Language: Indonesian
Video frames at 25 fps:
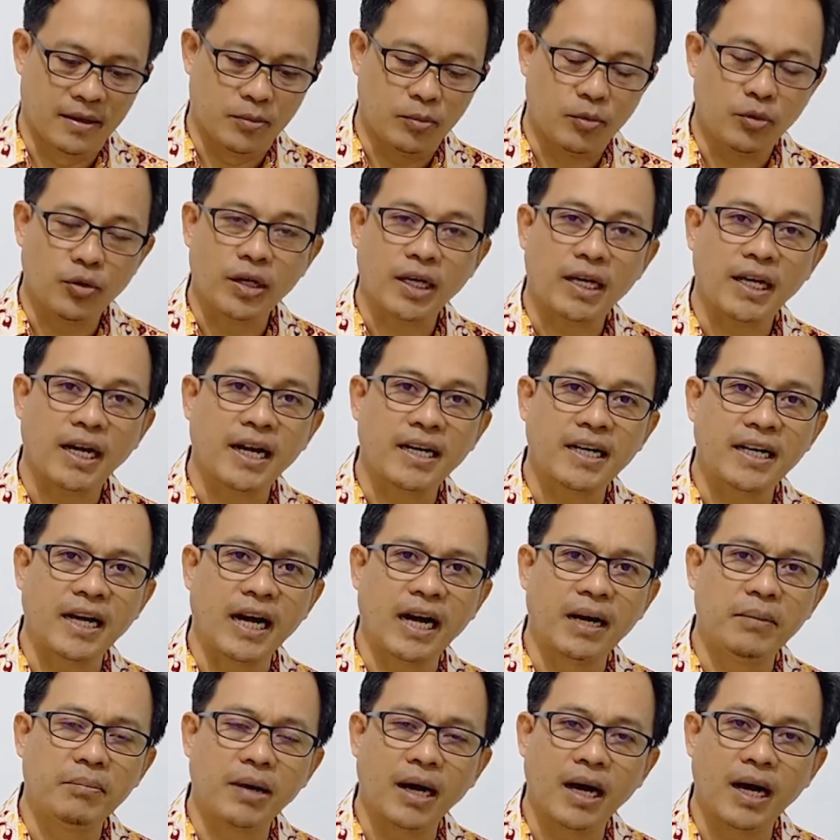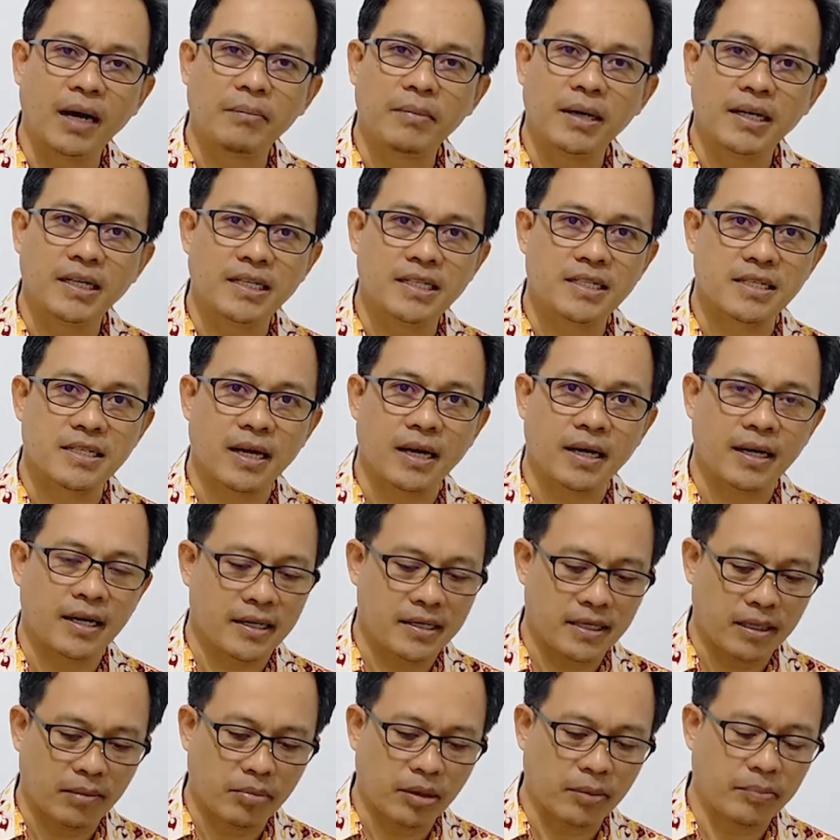mungkin ada hama-hama di
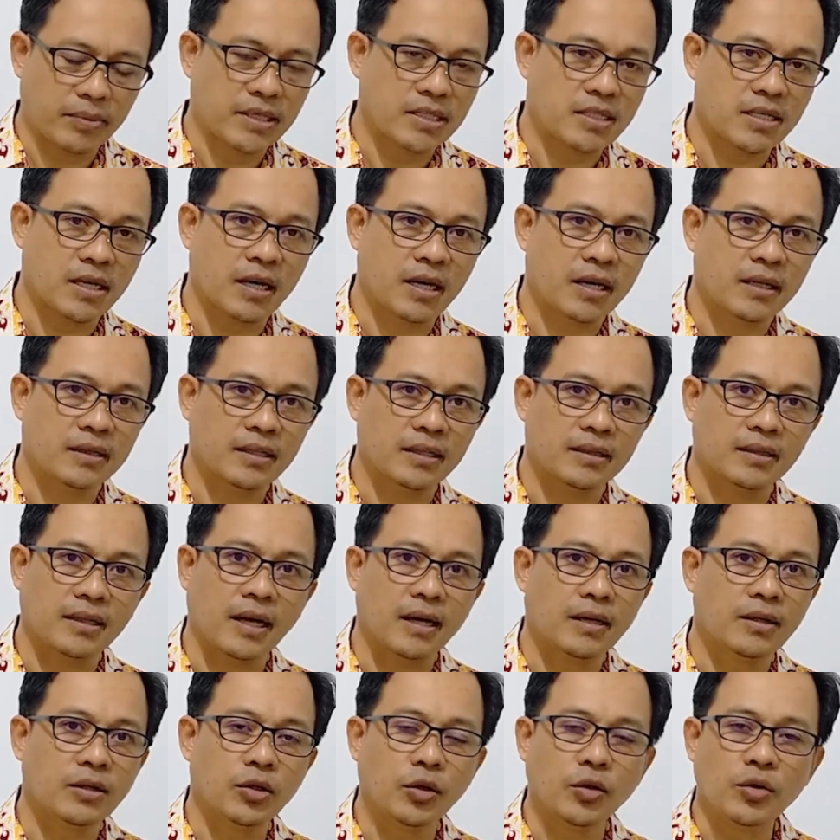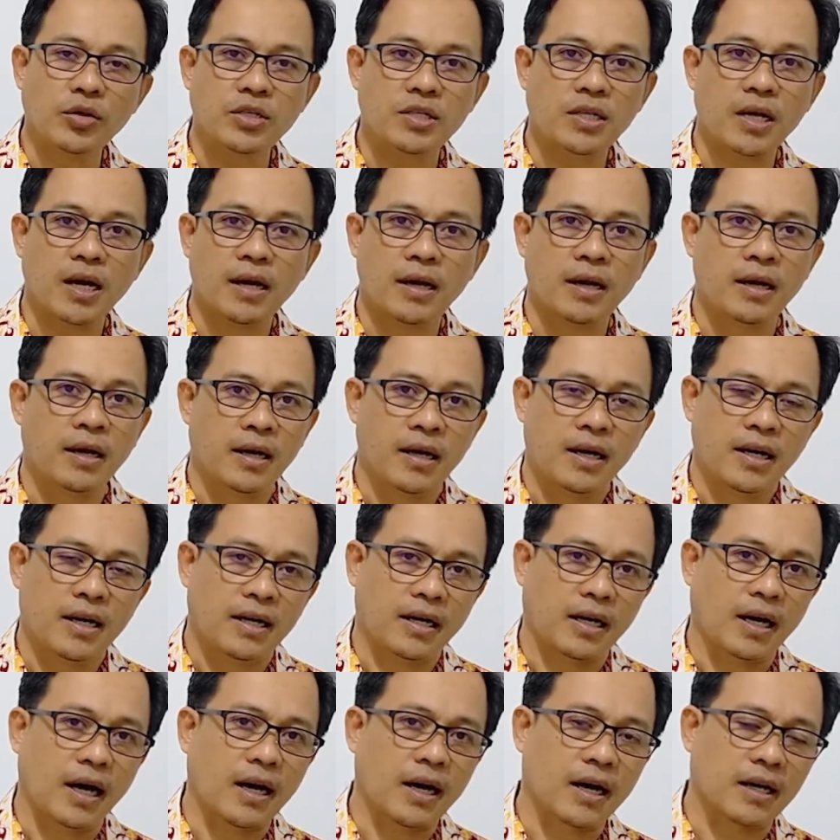sana yang berbicara tentang dosa
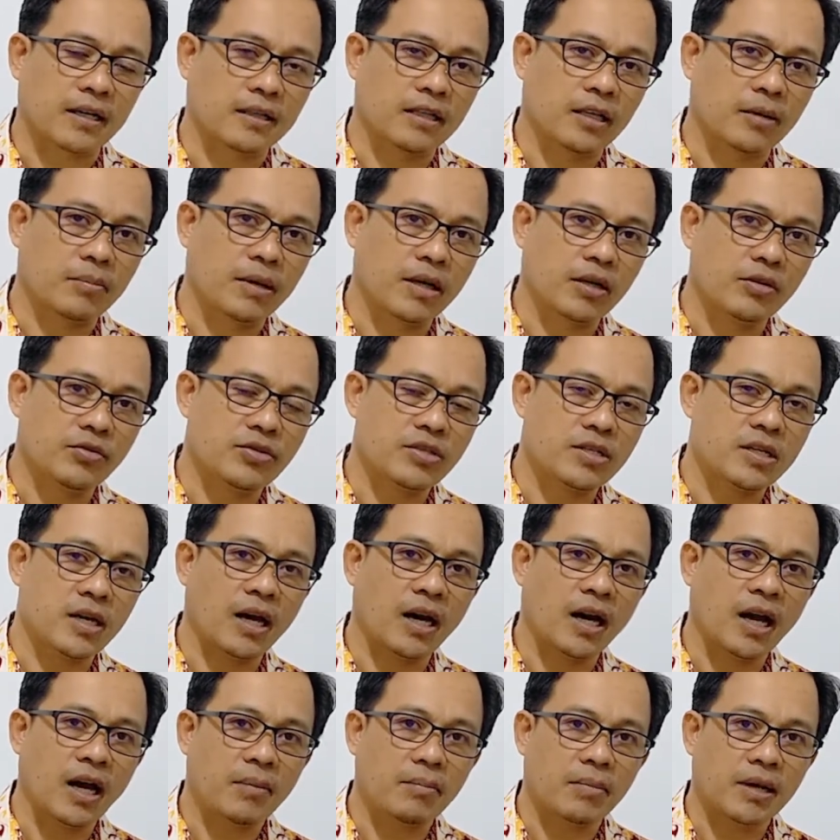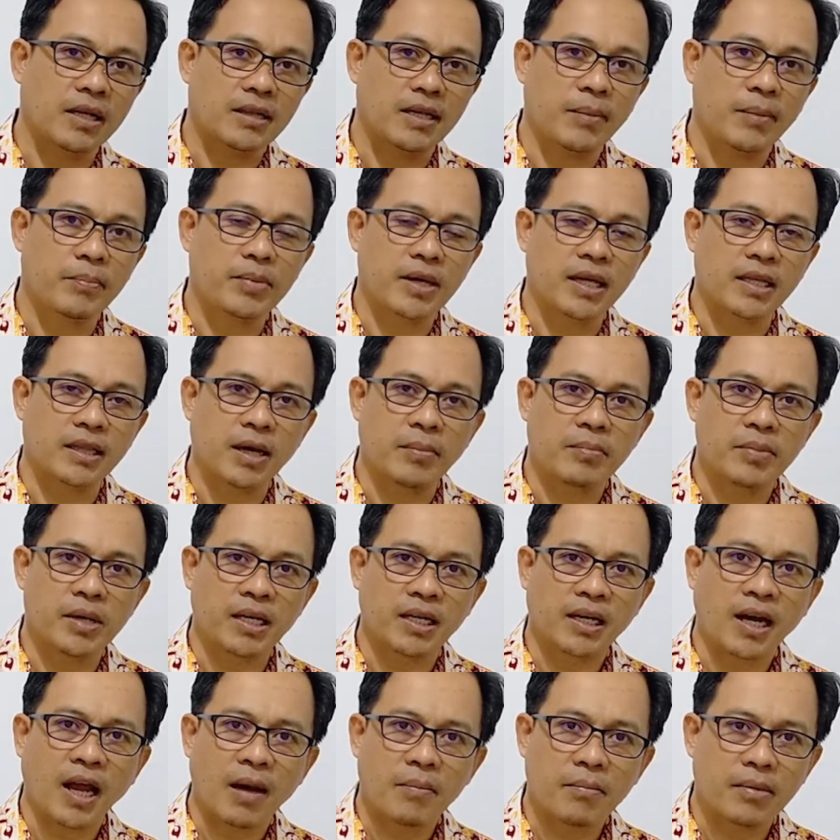karakter manusia lama,
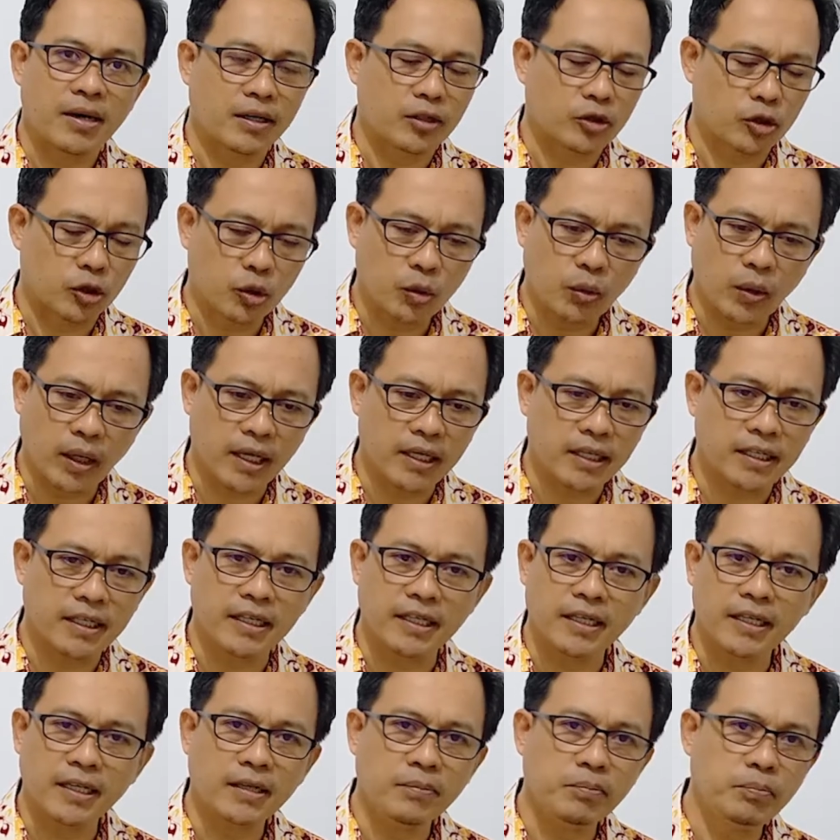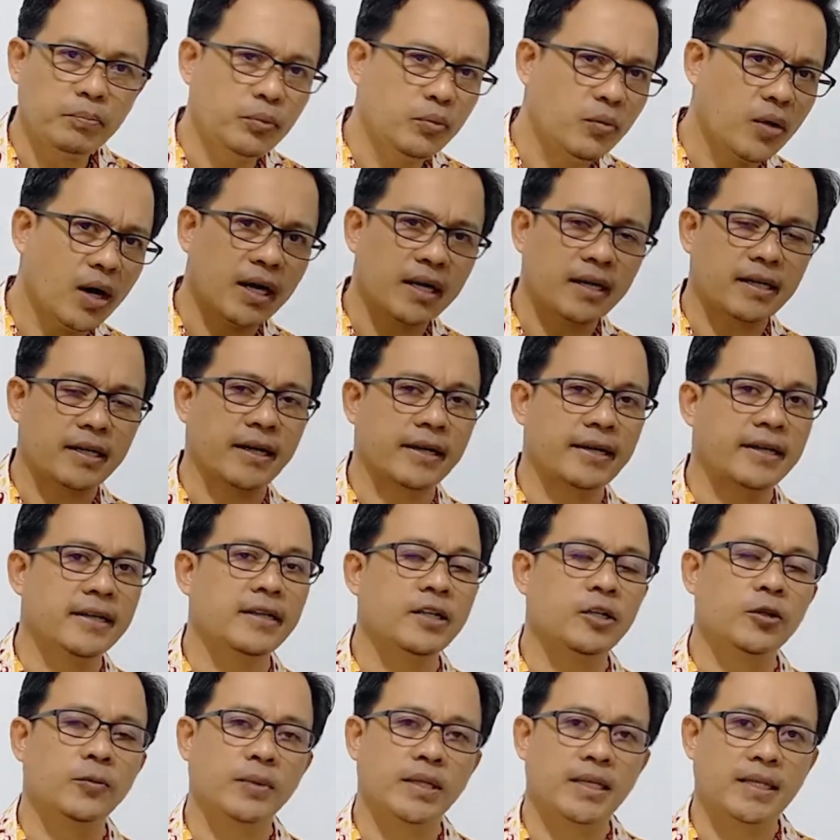tabiat-tabiat lama yang Tuhan ingin buang dari
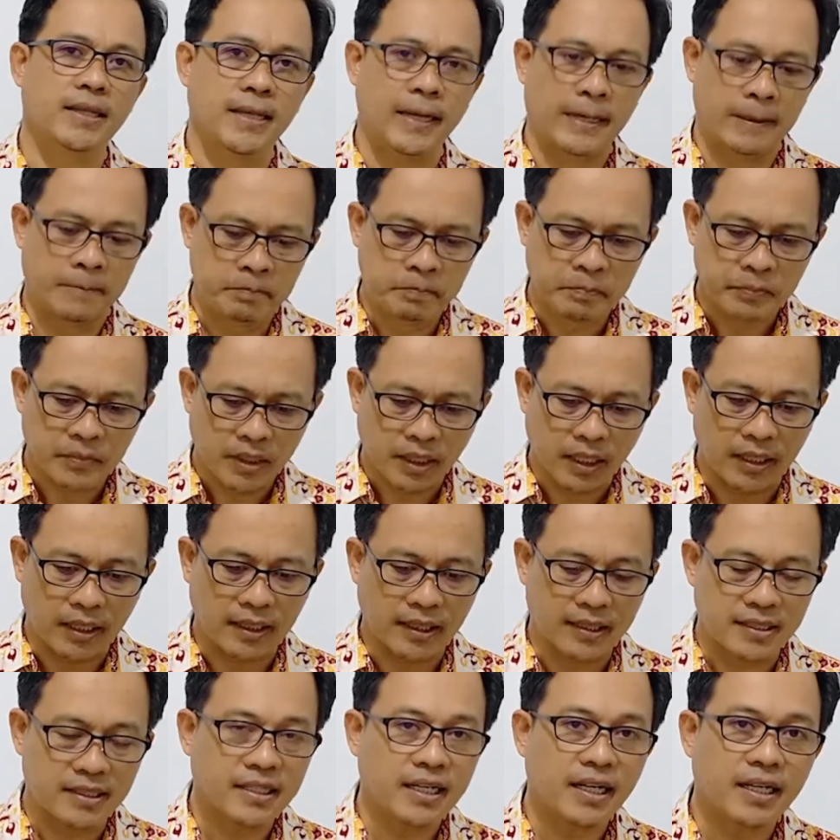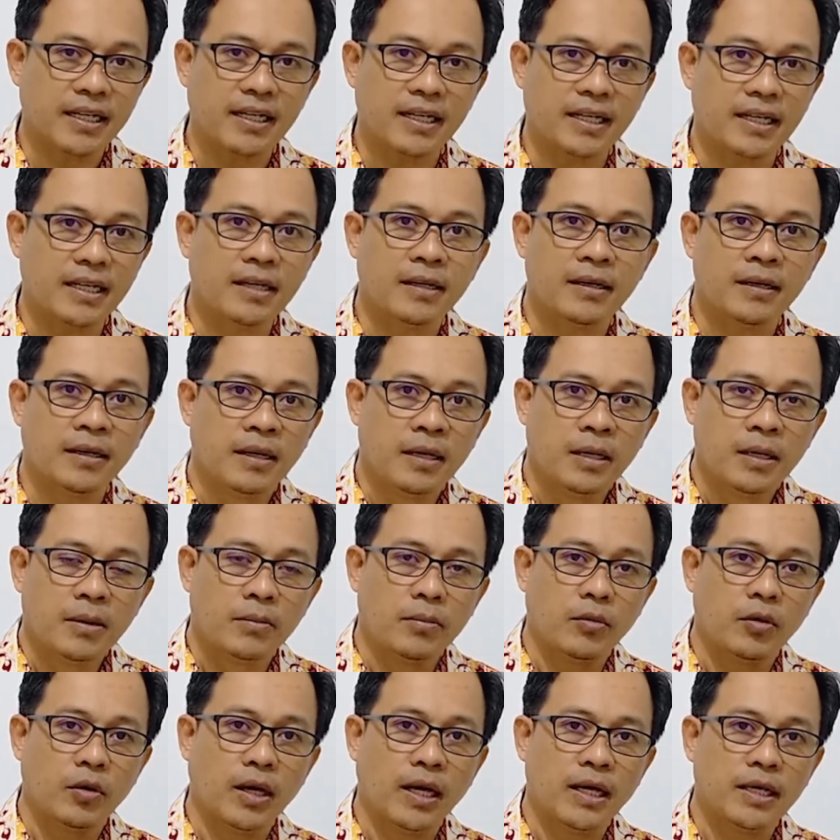hidup kita karena dia ingin
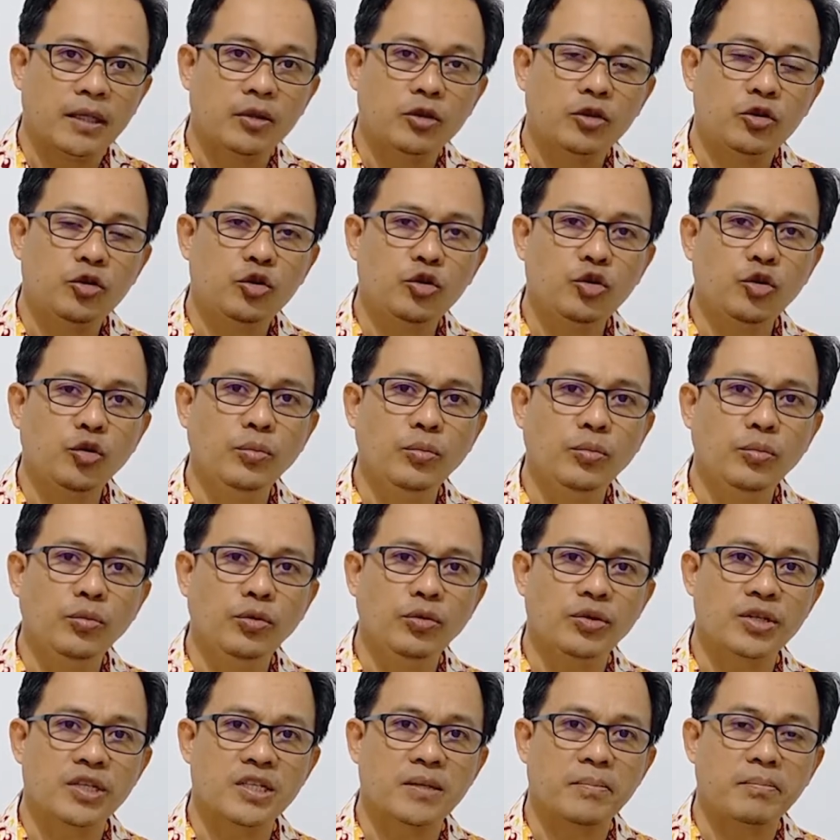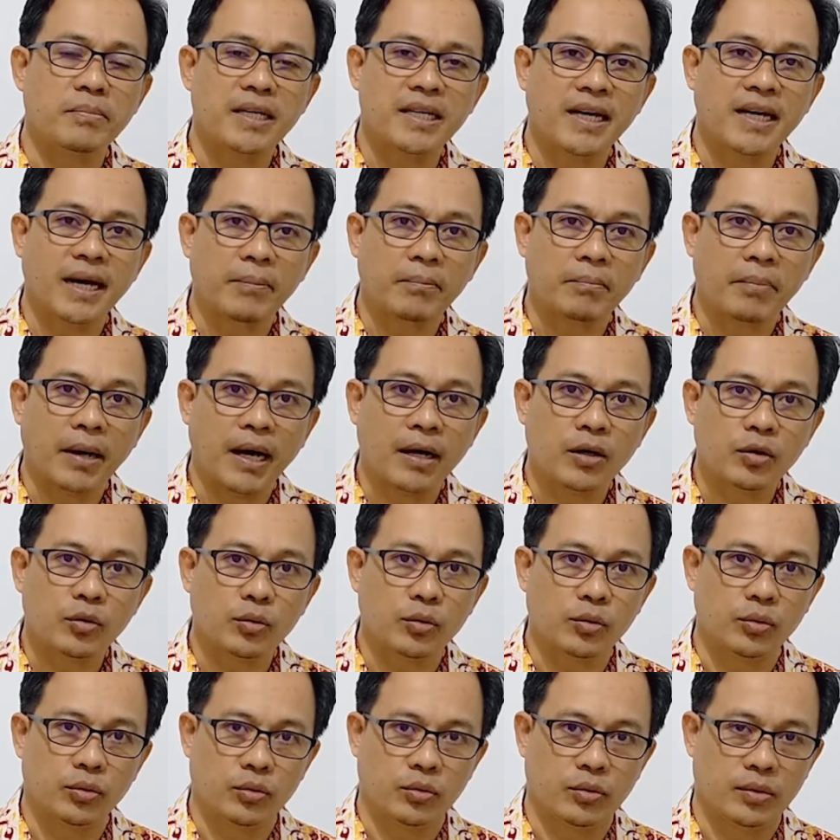mulai tumbuh semi yang baru
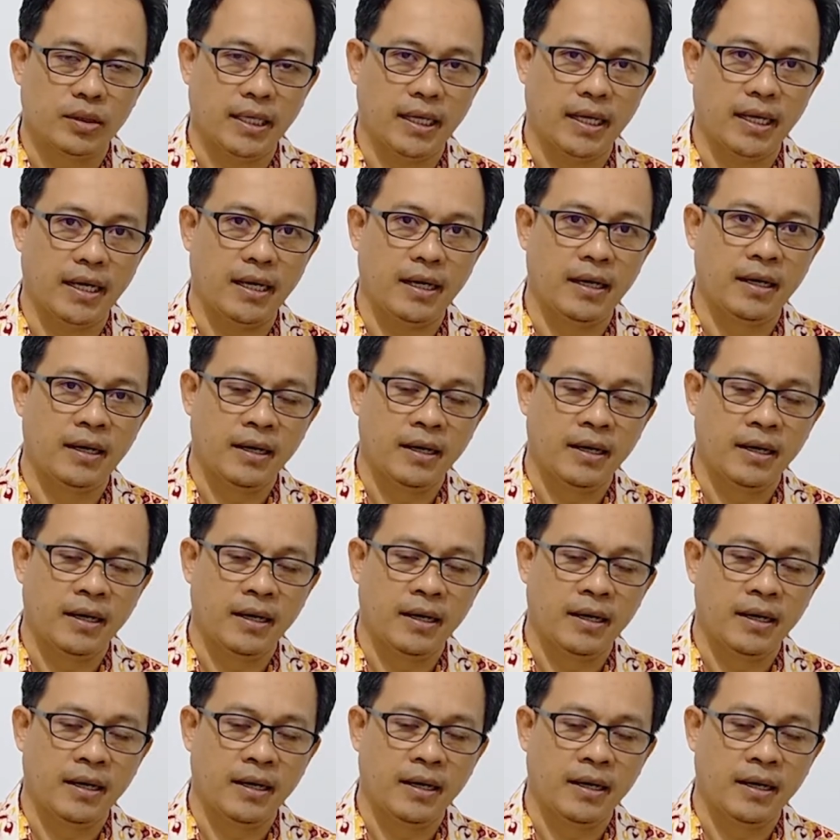ya.